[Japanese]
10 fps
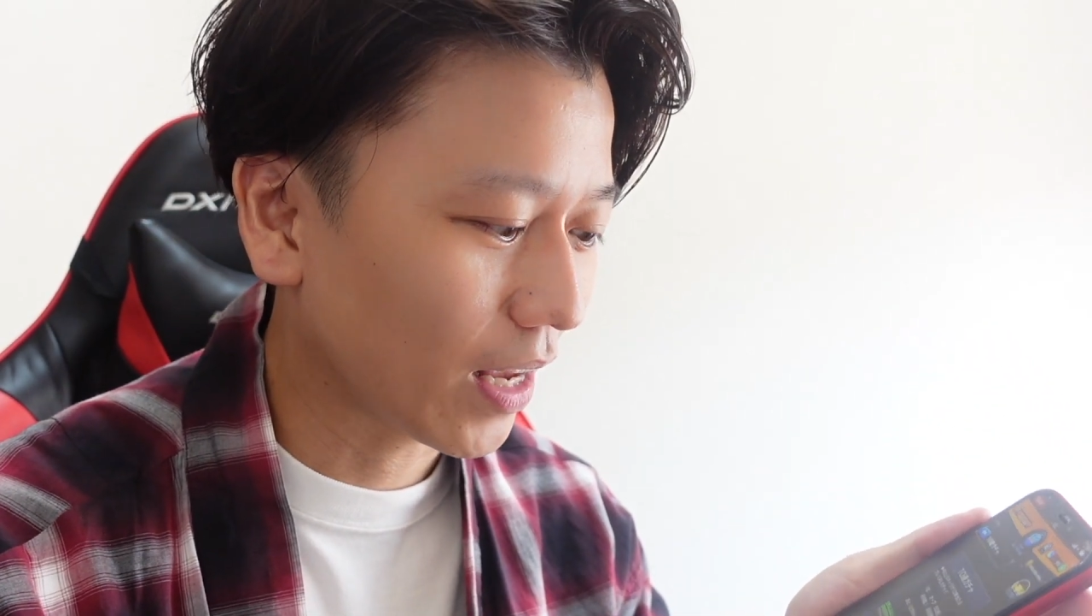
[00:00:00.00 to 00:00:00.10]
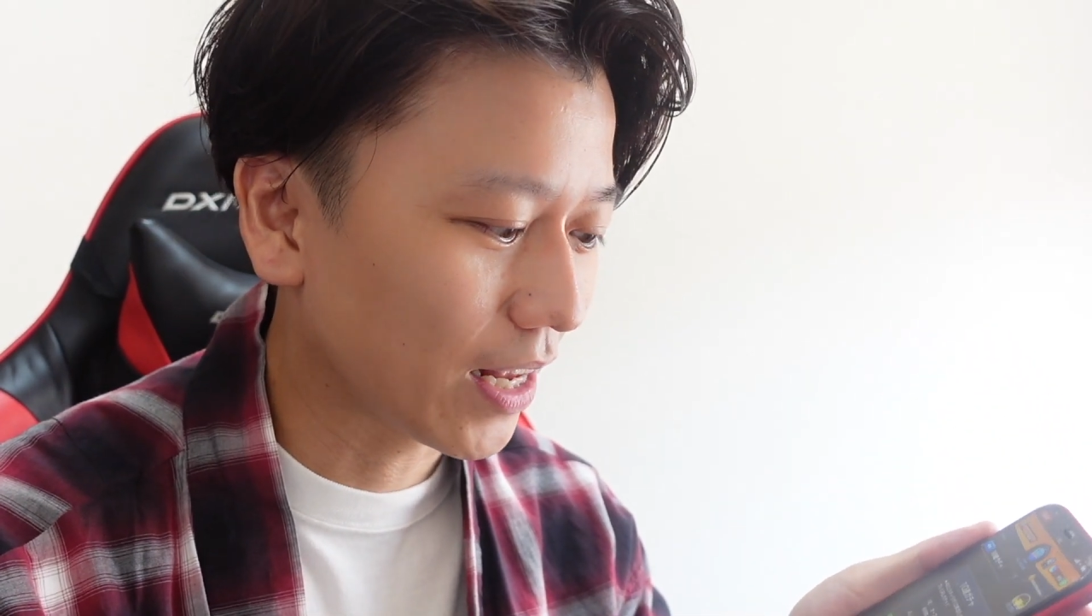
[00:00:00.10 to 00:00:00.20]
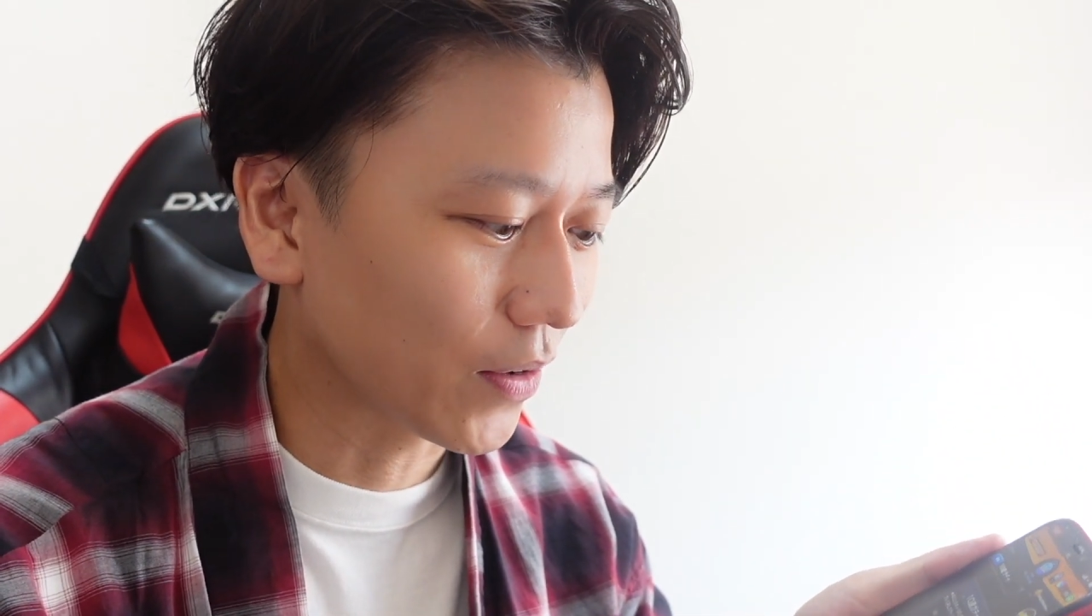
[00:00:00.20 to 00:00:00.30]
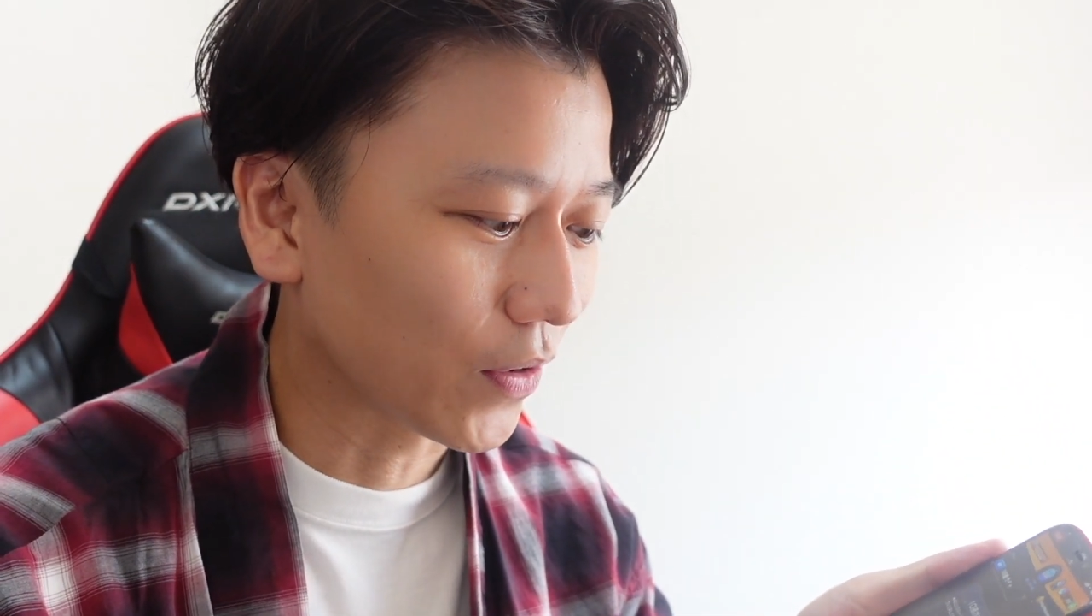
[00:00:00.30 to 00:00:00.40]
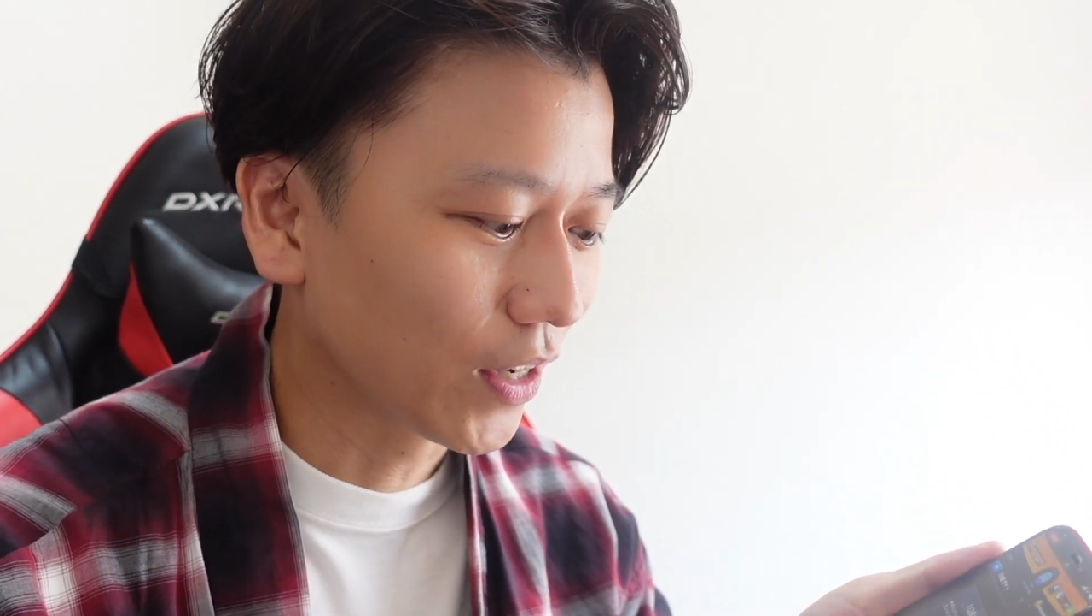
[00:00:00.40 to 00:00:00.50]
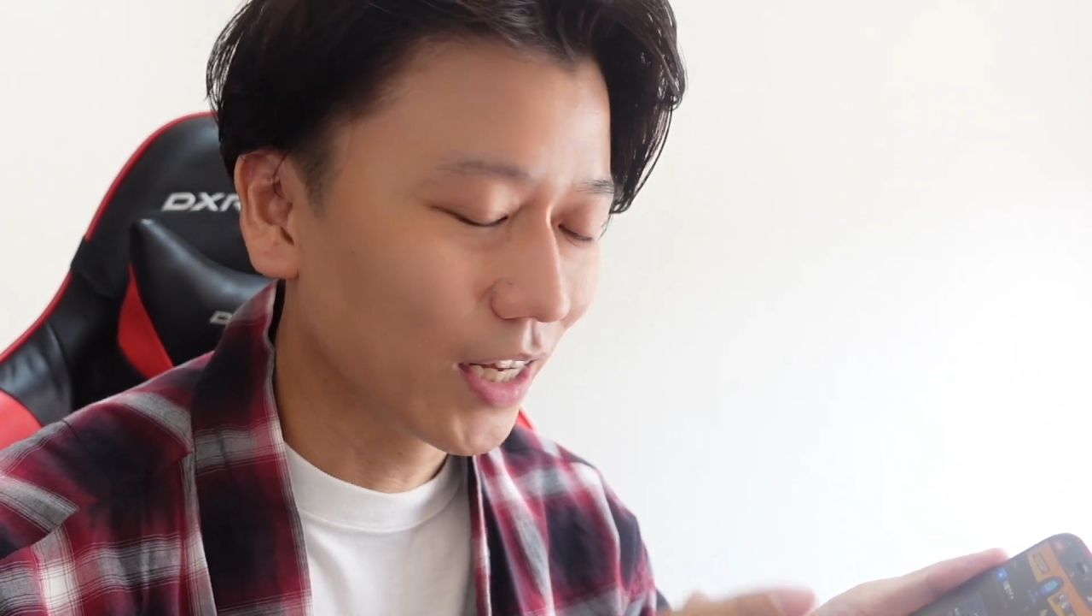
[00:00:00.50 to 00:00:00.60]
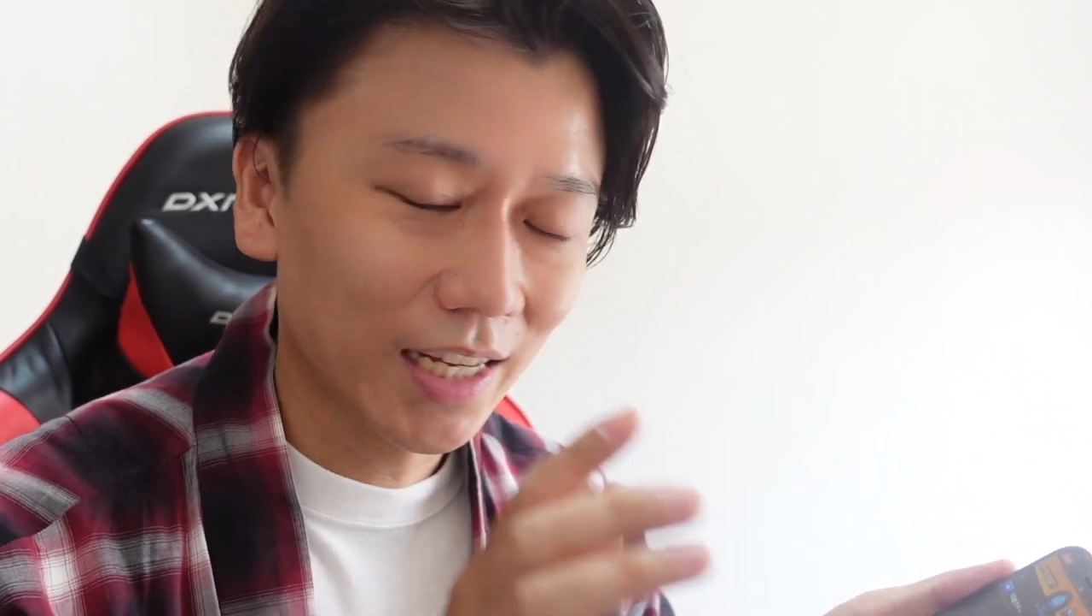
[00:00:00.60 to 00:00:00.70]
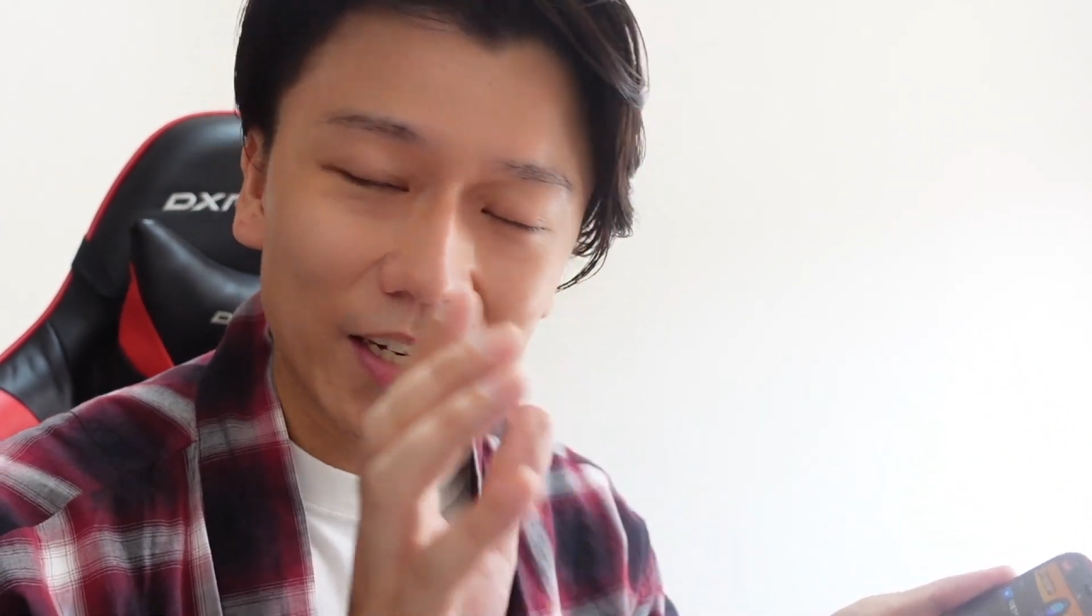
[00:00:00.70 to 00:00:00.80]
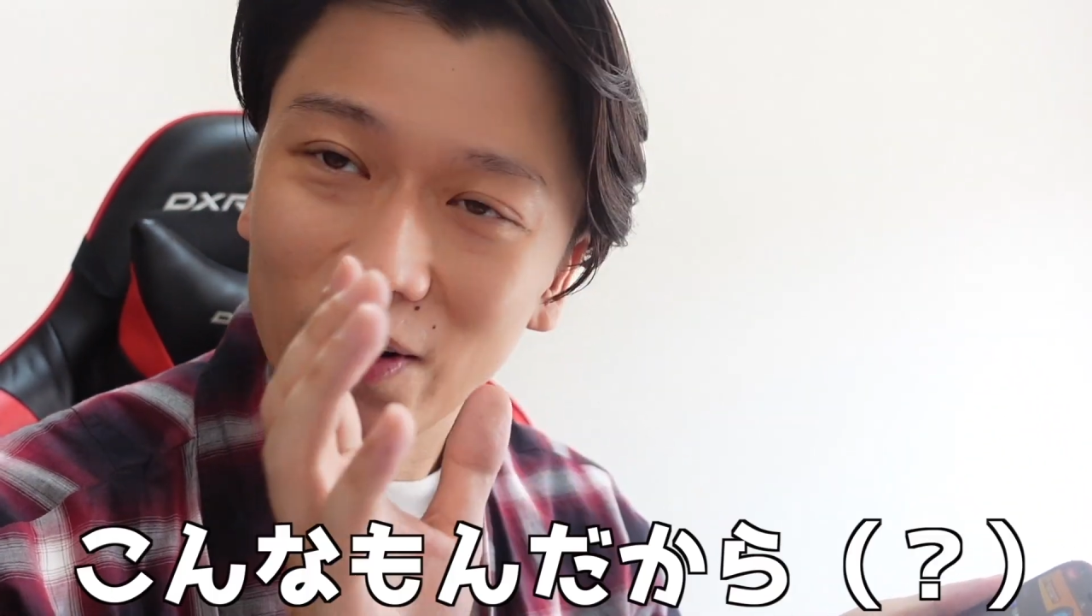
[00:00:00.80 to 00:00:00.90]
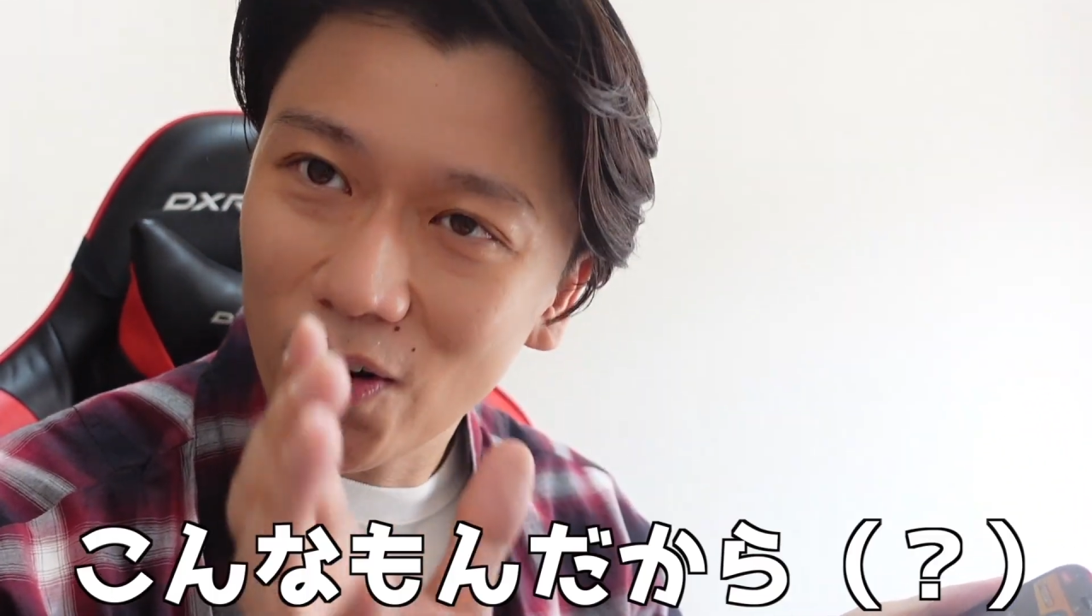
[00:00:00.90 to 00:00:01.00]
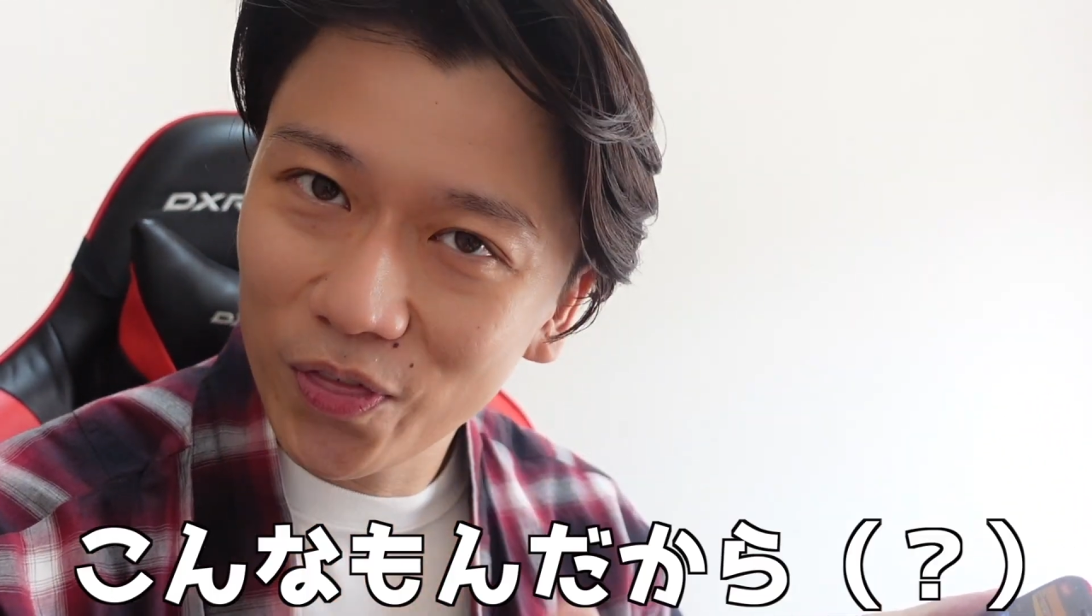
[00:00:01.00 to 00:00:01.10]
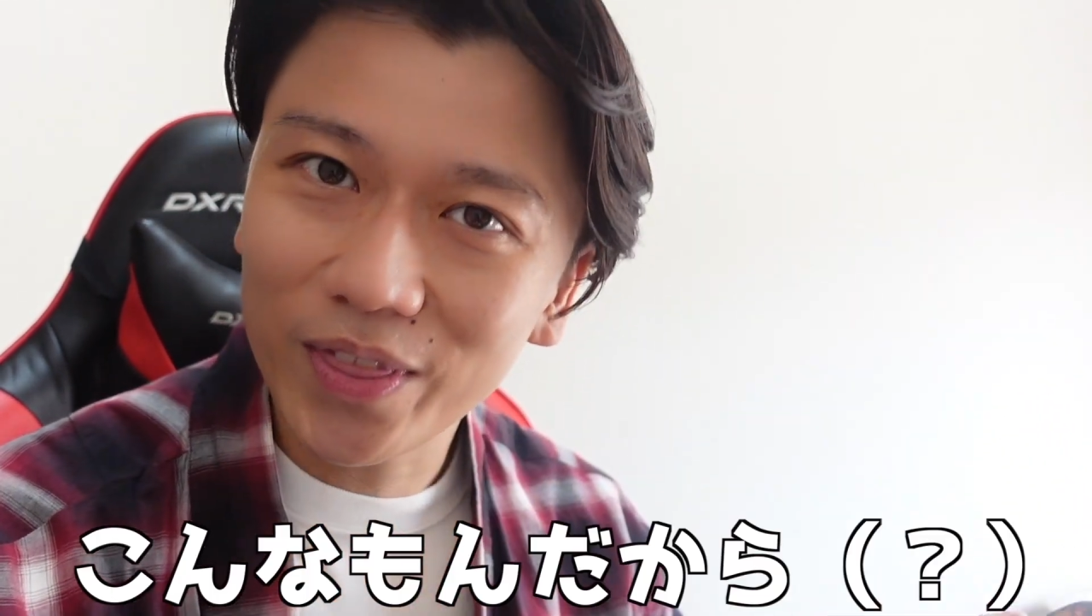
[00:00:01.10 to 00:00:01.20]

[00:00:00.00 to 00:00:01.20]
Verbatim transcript: あの、こ